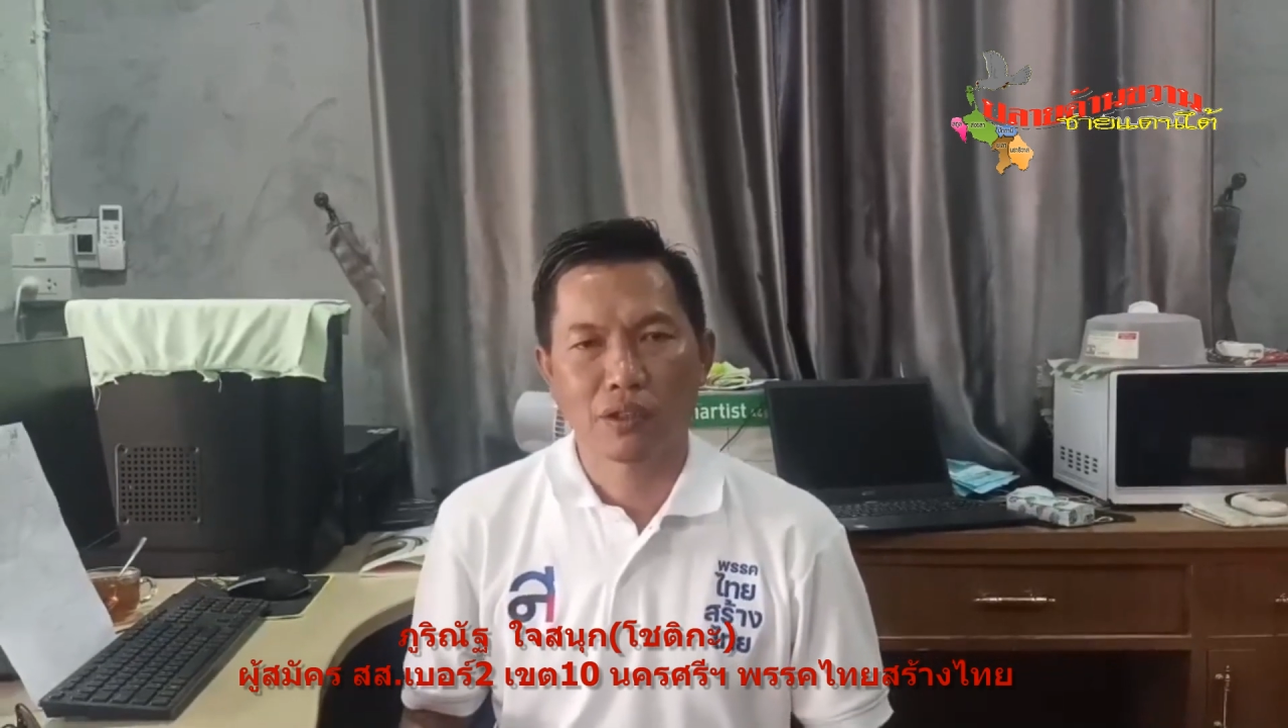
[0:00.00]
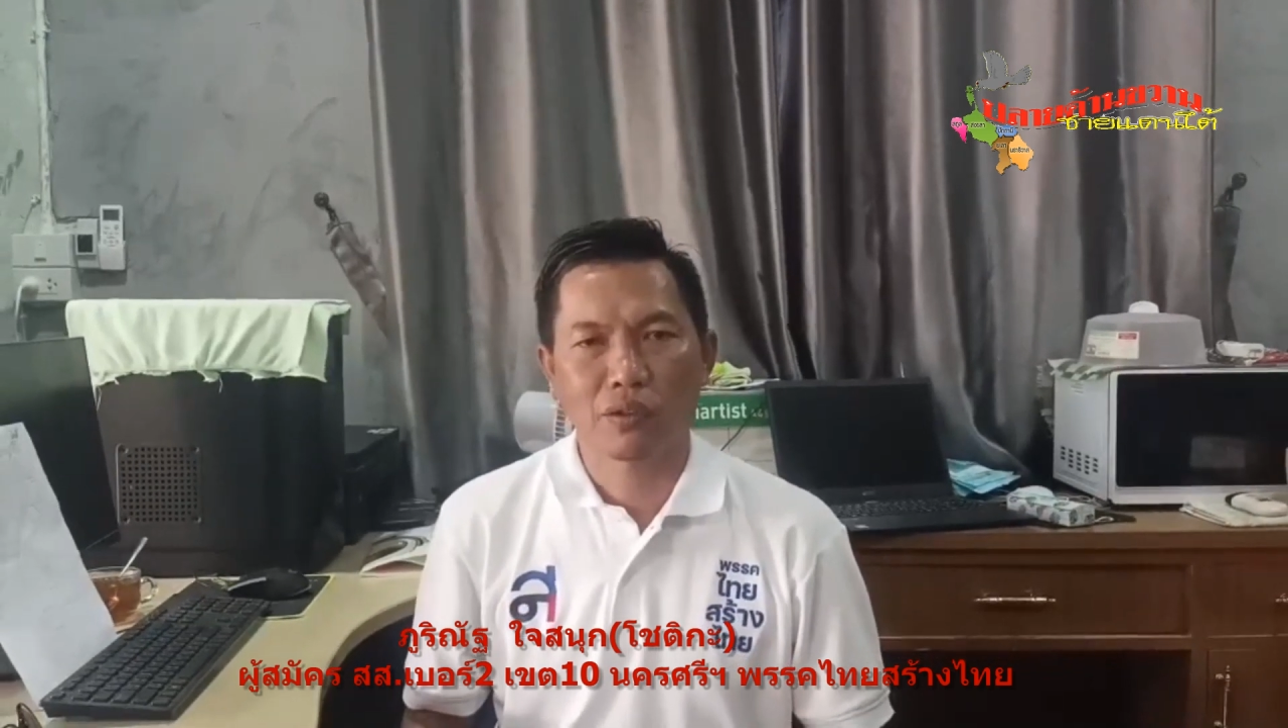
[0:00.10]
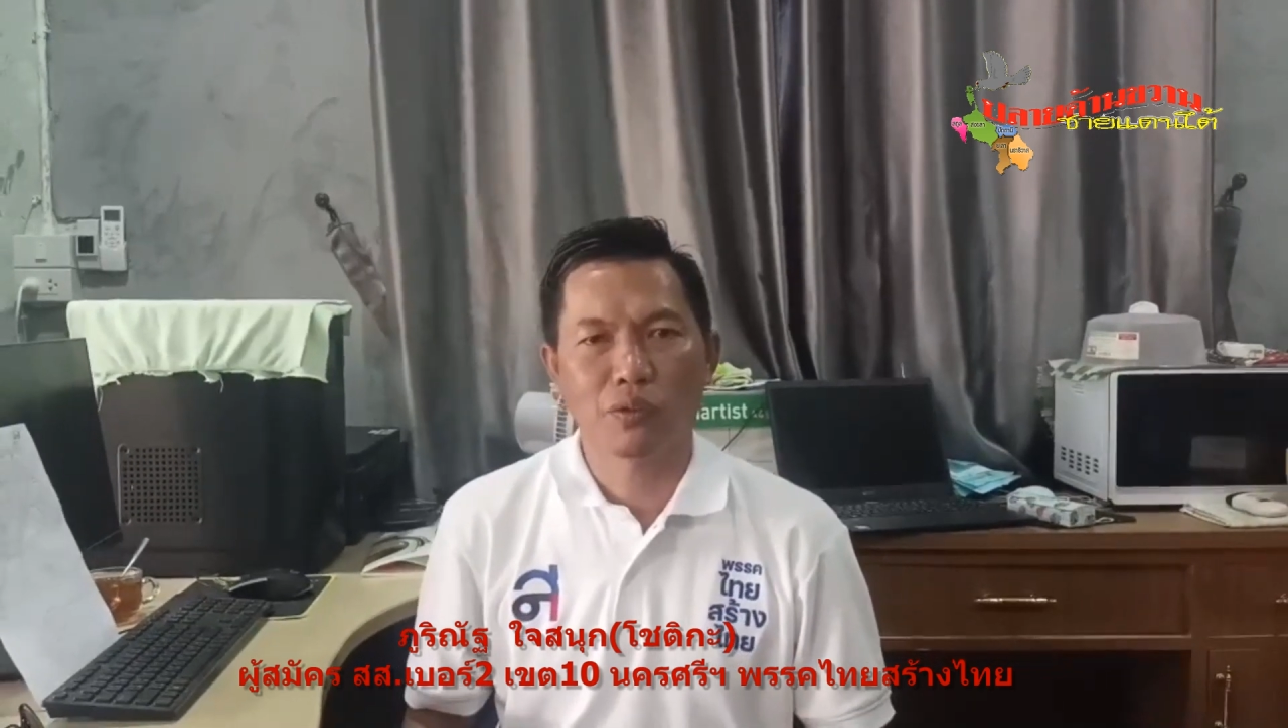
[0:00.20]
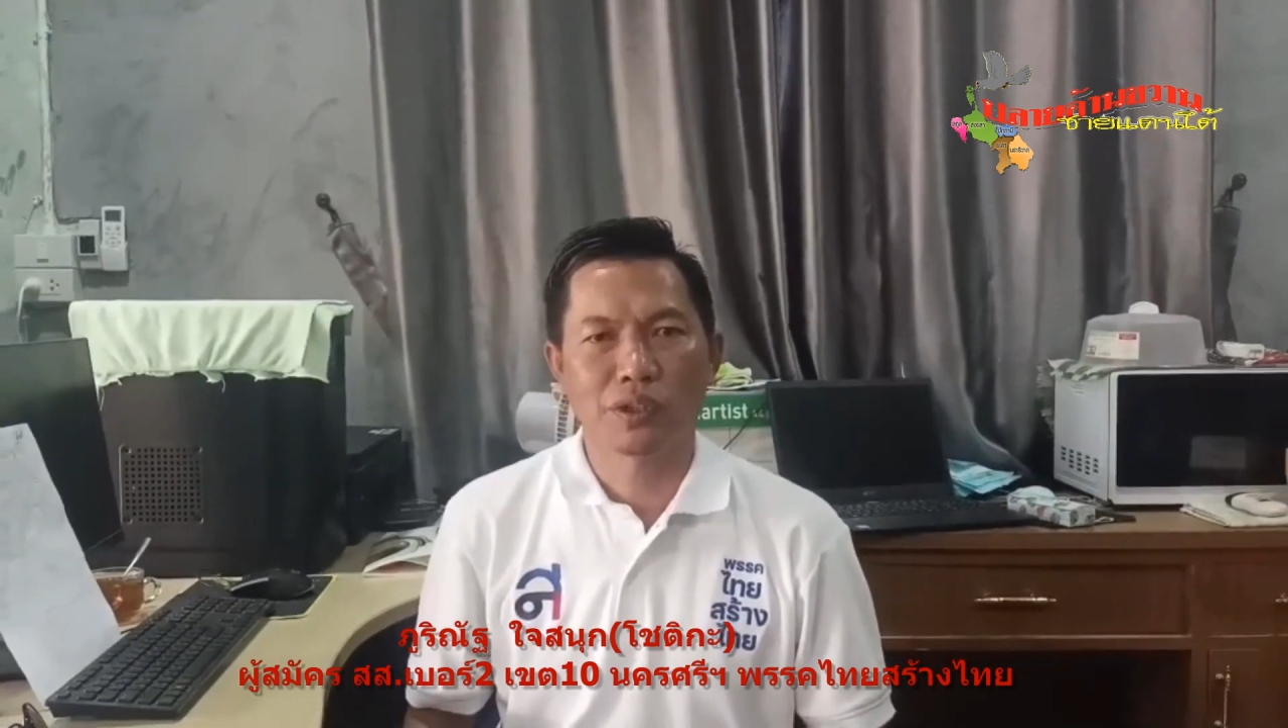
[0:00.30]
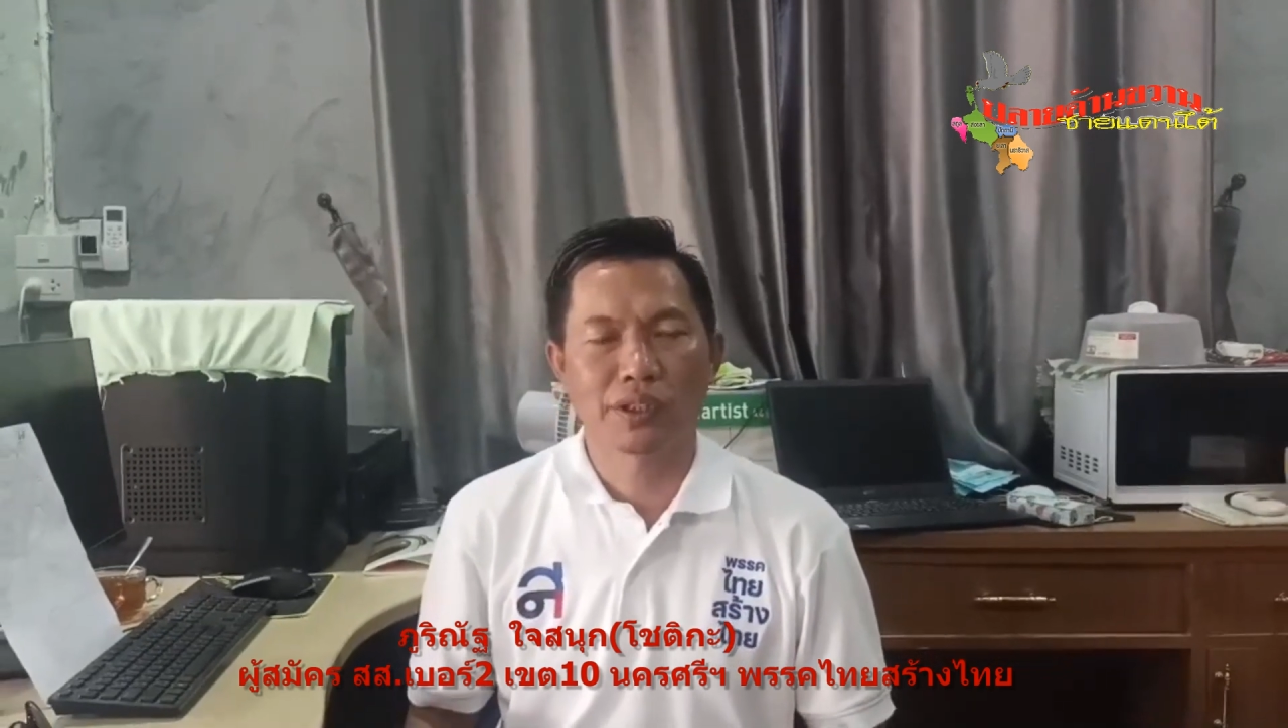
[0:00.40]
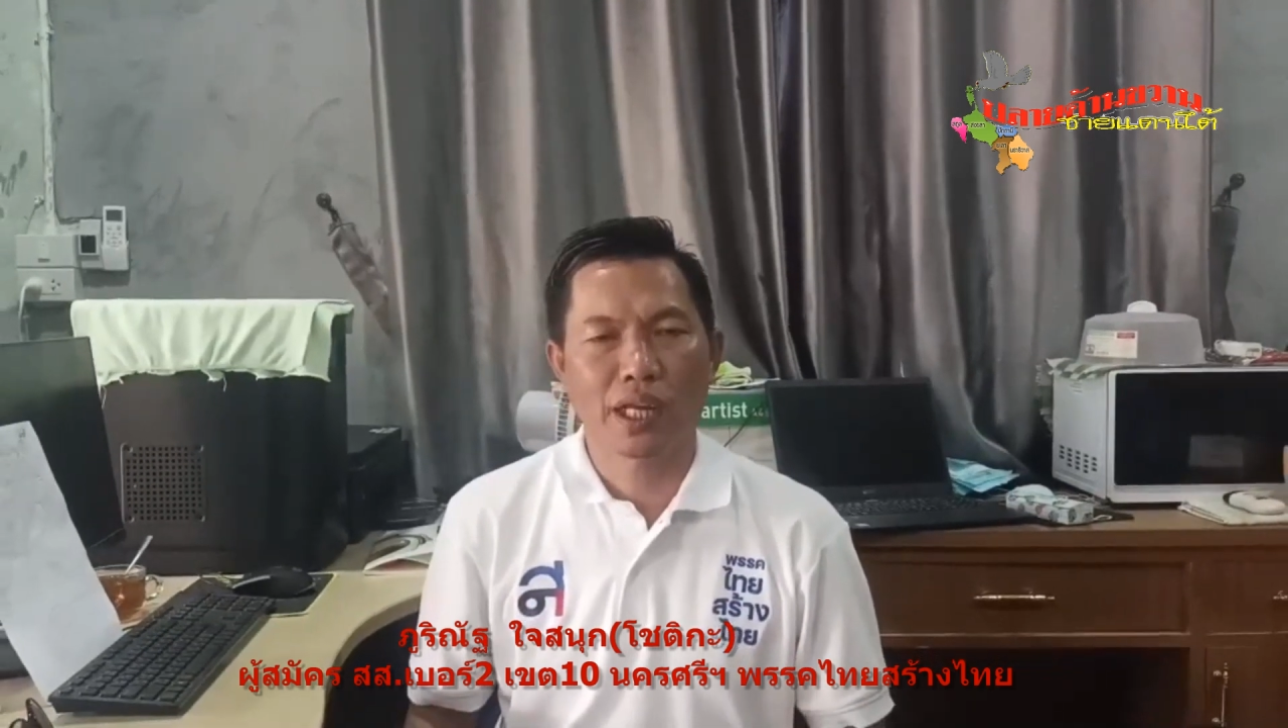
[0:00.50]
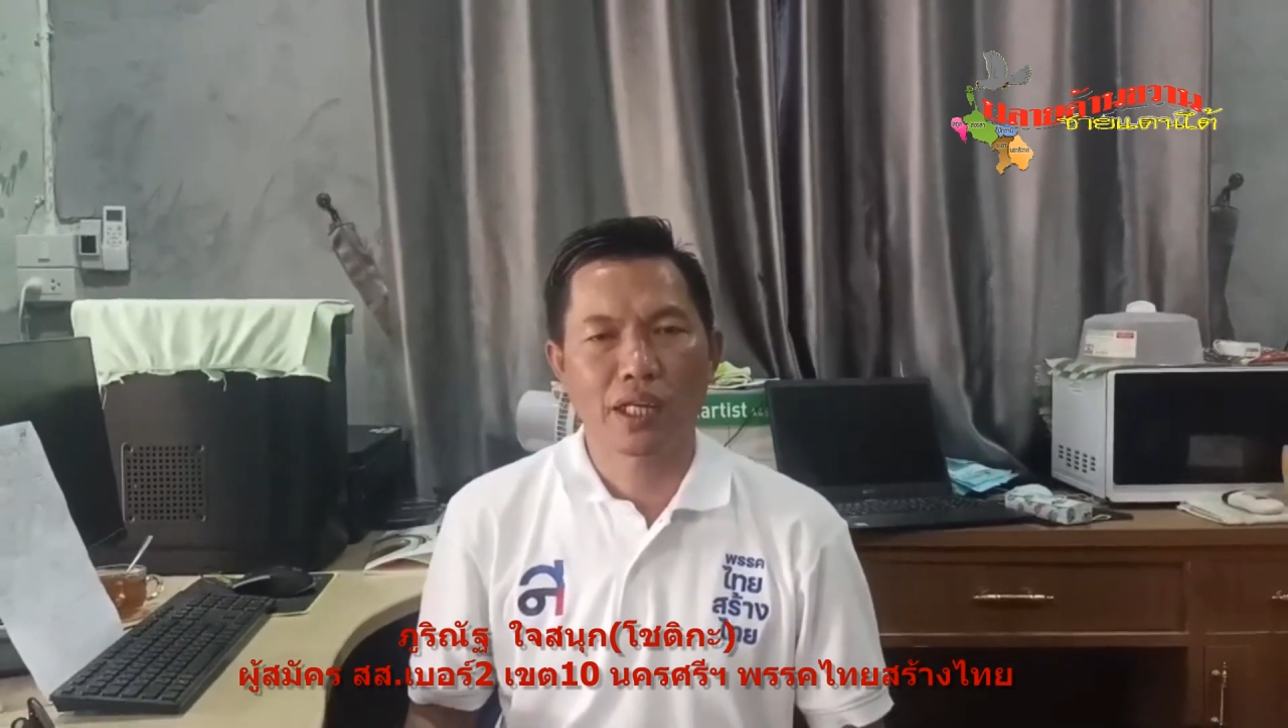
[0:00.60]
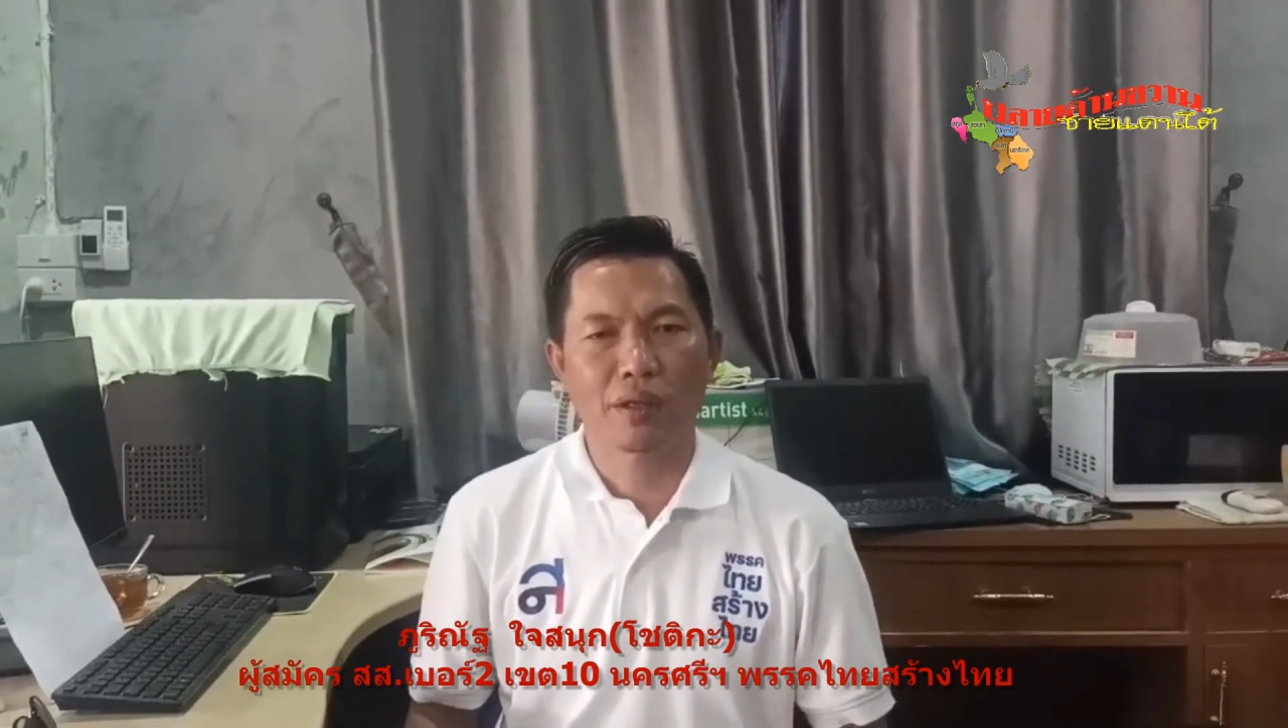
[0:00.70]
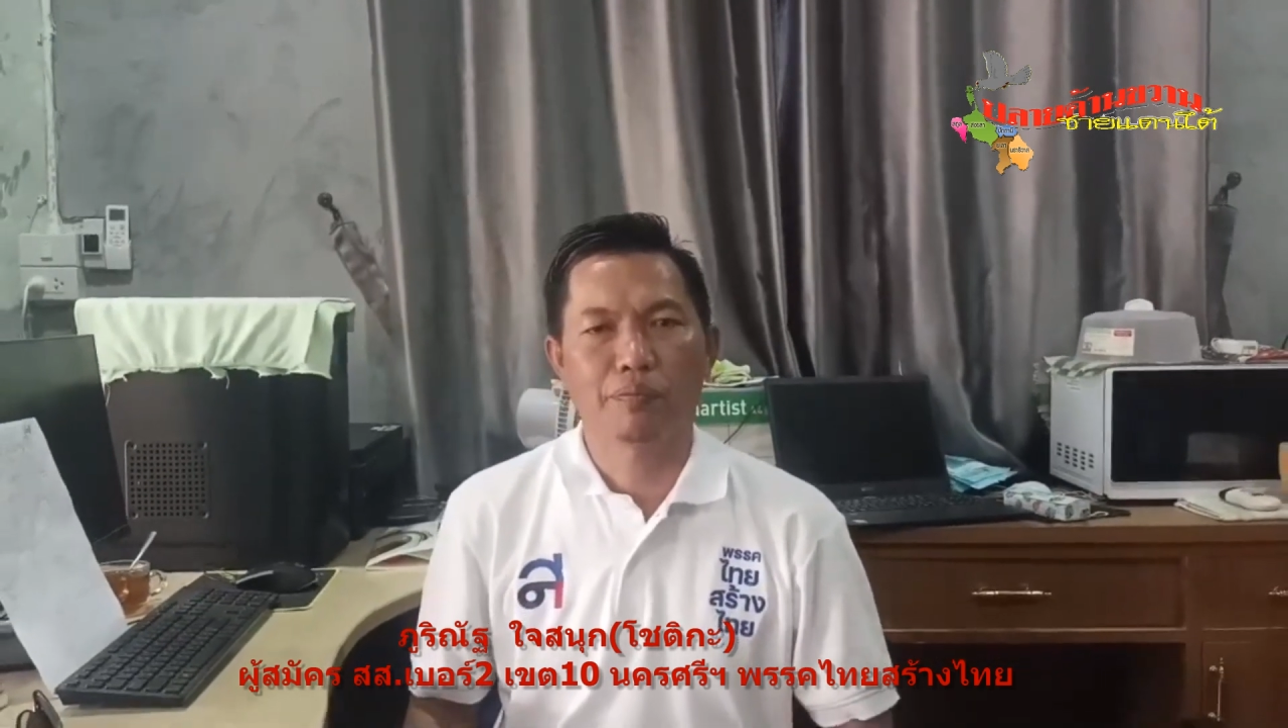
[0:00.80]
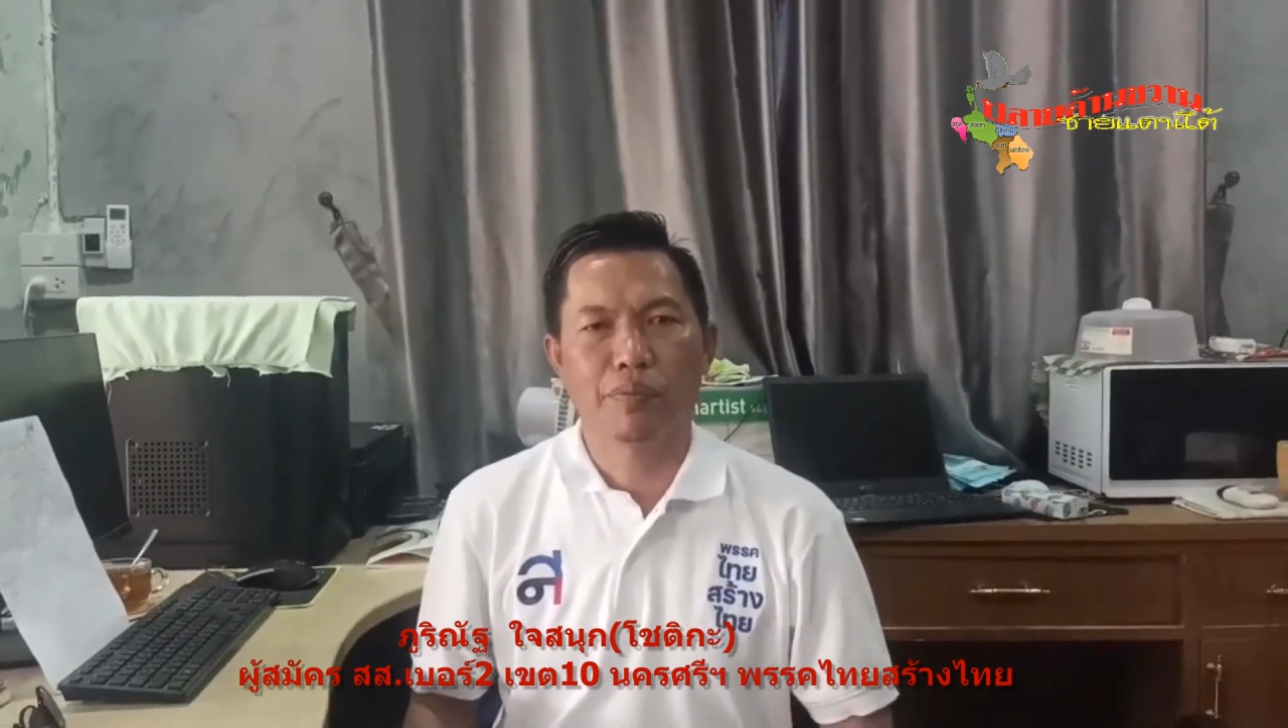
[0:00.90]
ตระกูลสาย
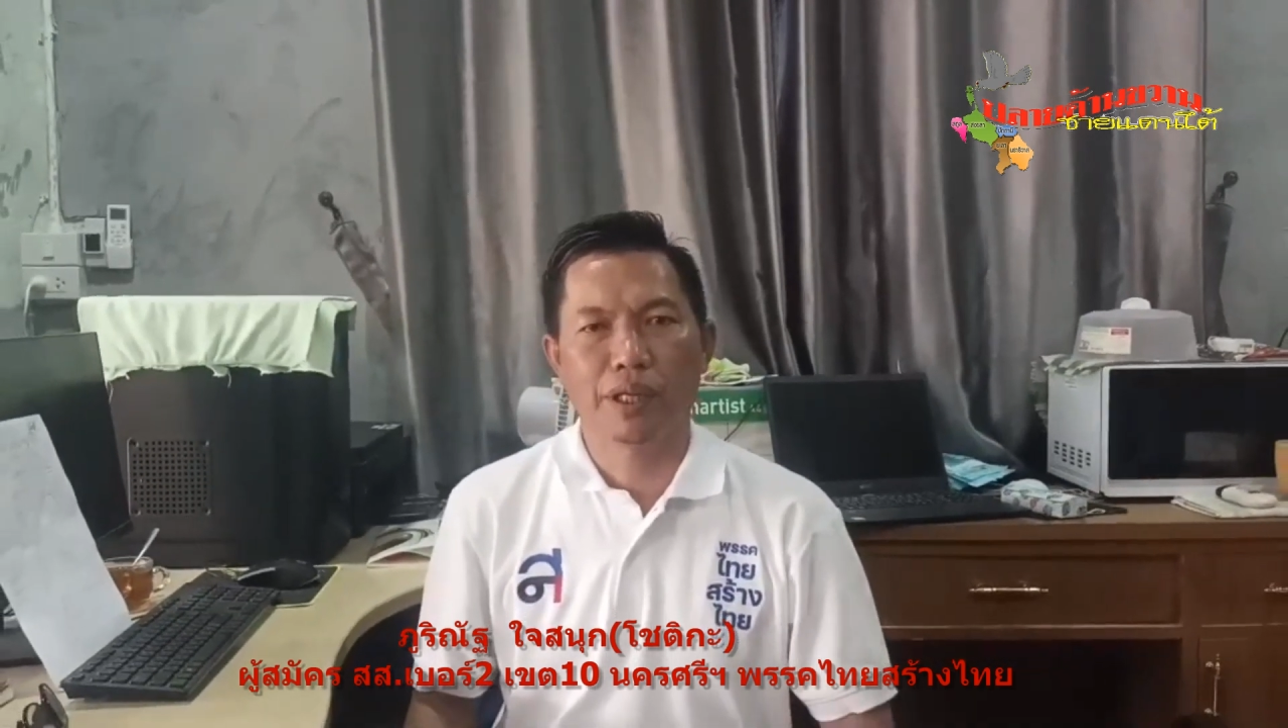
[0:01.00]
เลือด